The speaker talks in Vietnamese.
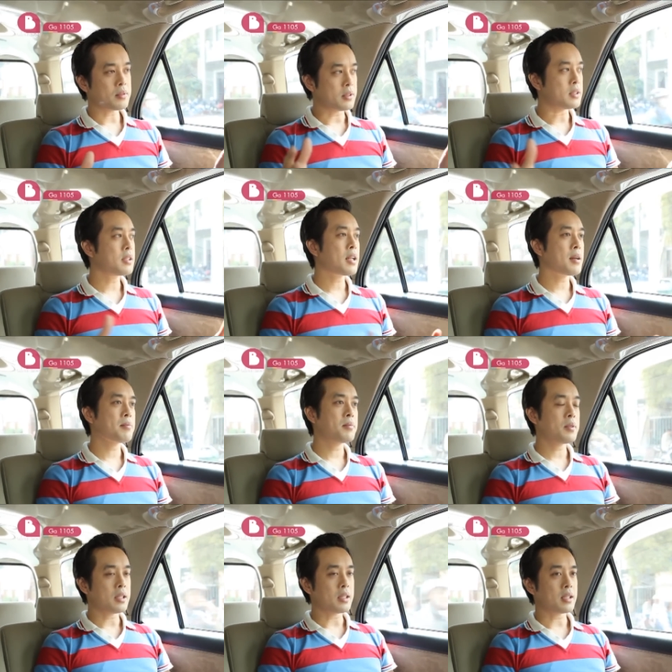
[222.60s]
nửa năm
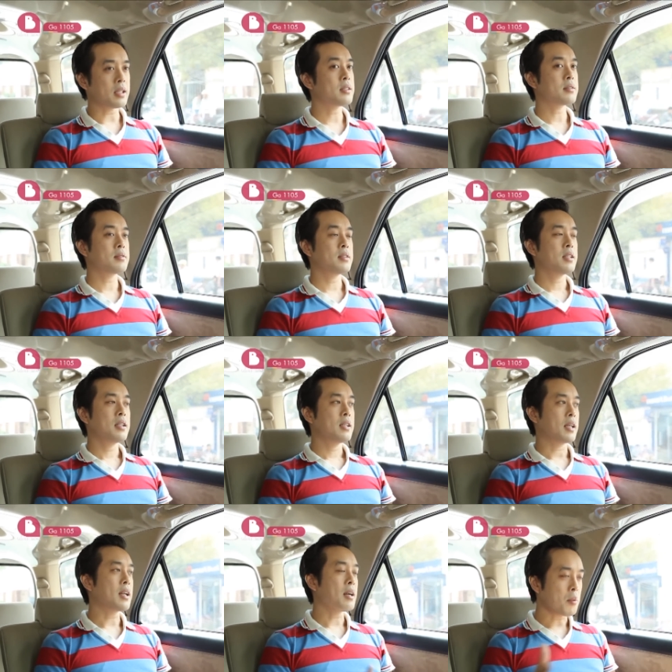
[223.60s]
hoặc là kể
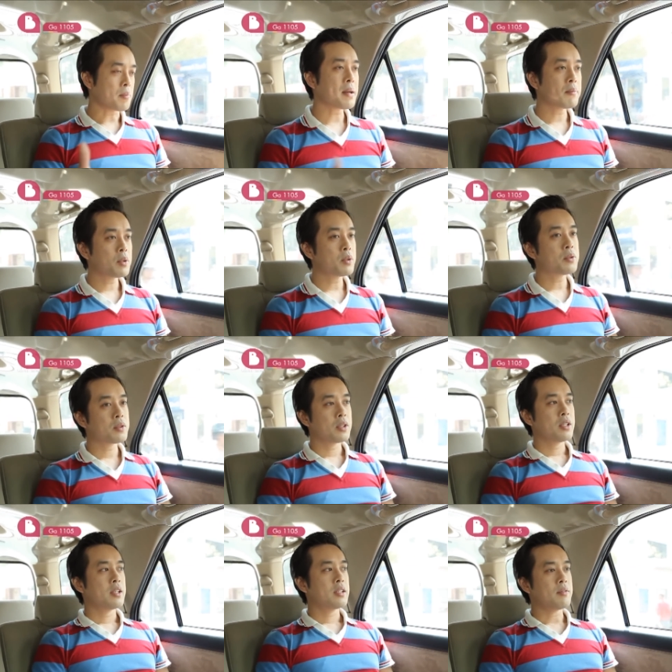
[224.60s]
kể cả một năm luôn
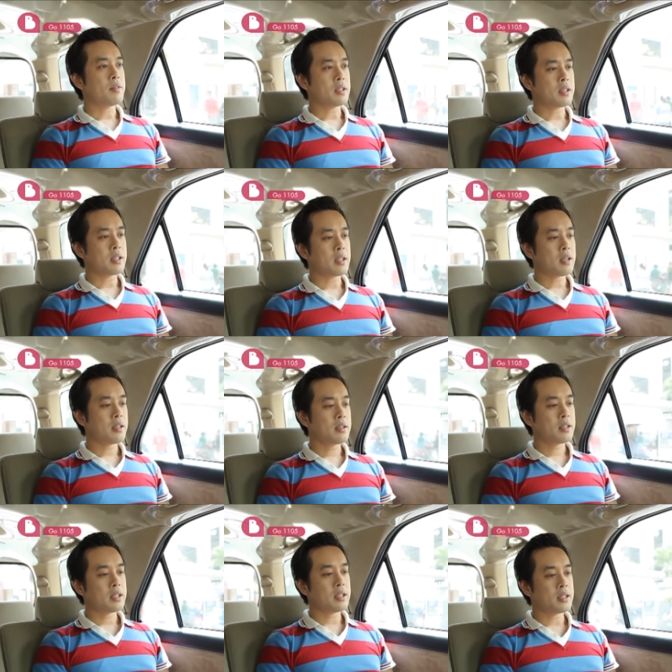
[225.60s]
tại vì là thời
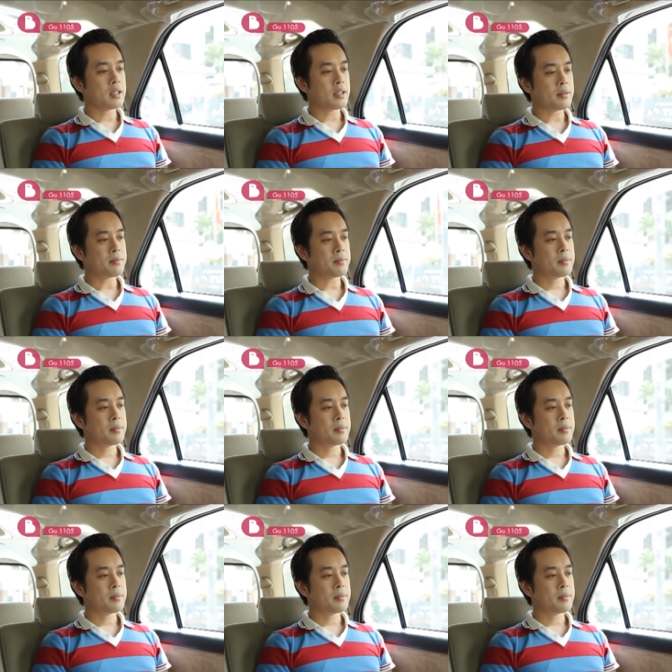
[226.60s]
đó thì uh,